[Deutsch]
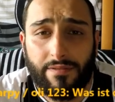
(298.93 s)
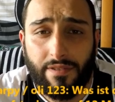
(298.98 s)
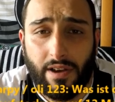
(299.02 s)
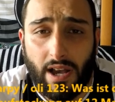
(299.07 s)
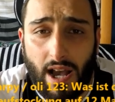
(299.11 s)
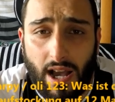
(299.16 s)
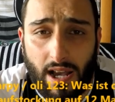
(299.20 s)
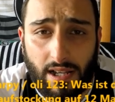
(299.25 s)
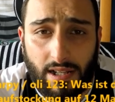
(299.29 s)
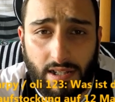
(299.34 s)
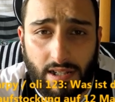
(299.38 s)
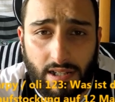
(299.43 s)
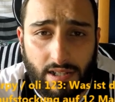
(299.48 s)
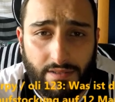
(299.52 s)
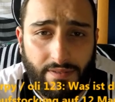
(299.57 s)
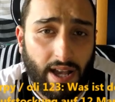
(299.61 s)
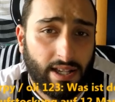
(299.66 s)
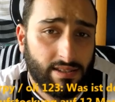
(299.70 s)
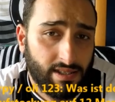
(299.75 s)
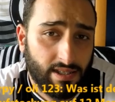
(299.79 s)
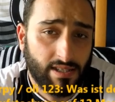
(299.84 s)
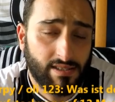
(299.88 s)
fragen
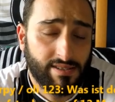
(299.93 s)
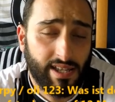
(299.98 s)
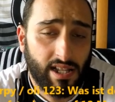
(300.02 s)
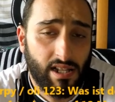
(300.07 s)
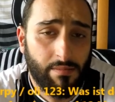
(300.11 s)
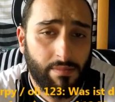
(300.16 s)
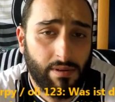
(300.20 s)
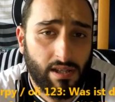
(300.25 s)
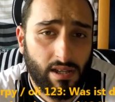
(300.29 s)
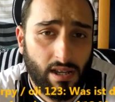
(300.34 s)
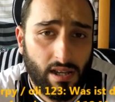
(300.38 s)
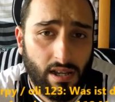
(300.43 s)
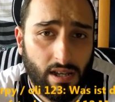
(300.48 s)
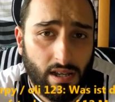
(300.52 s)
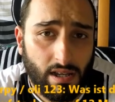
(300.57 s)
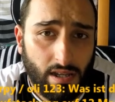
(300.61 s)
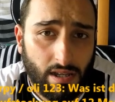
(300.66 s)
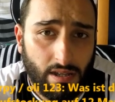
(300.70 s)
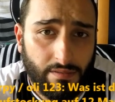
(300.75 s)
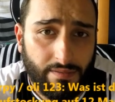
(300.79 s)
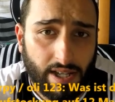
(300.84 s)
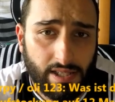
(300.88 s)
quasi dasselbe.